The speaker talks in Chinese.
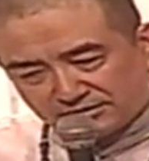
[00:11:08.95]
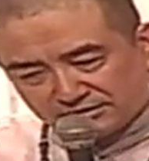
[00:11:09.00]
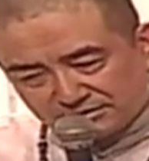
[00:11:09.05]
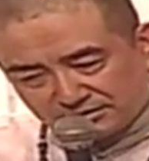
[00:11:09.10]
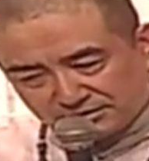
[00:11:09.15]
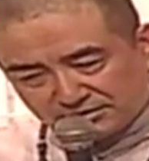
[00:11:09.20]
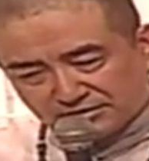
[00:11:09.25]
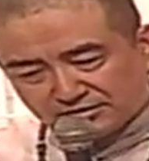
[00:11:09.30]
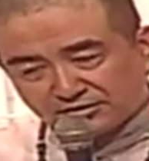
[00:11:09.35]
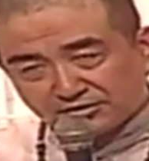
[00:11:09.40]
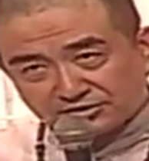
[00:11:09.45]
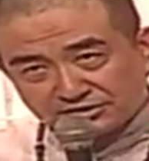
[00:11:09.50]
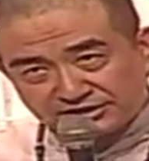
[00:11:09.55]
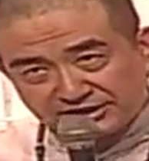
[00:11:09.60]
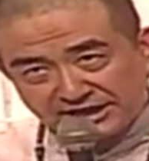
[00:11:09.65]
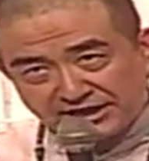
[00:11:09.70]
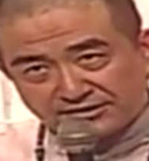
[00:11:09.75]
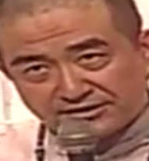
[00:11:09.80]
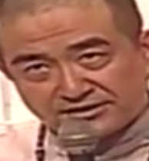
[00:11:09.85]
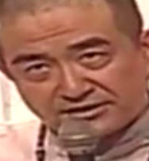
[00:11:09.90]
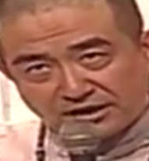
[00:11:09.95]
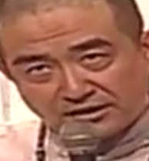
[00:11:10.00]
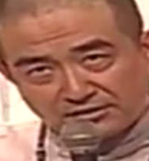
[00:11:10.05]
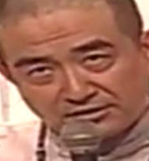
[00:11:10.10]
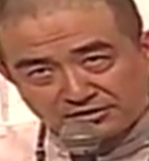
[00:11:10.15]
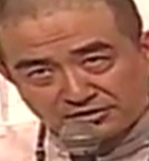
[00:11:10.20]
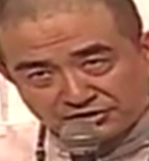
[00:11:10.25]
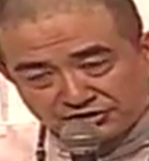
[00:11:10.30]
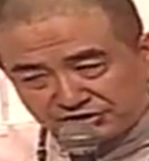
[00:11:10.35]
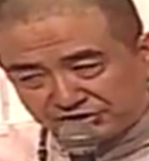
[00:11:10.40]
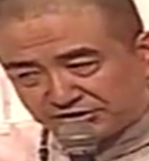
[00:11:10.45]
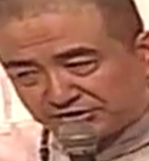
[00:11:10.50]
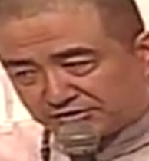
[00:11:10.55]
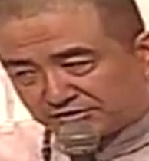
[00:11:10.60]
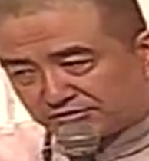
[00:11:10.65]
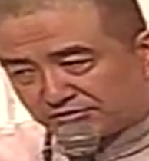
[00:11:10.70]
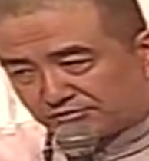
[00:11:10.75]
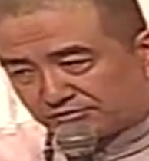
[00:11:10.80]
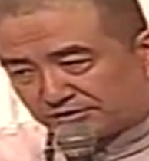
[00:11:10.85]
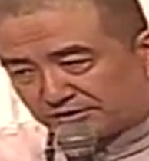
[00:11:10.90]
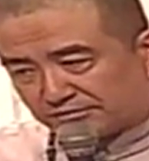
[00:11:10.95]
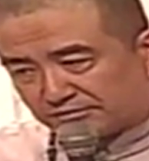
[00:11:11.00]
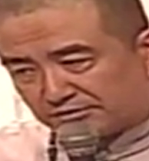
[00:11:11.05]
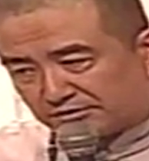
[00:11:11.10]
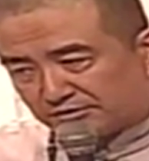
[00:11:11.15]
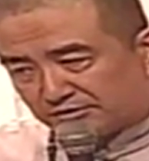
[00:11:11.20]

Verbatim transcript: 这个潜藏和记忆的功能。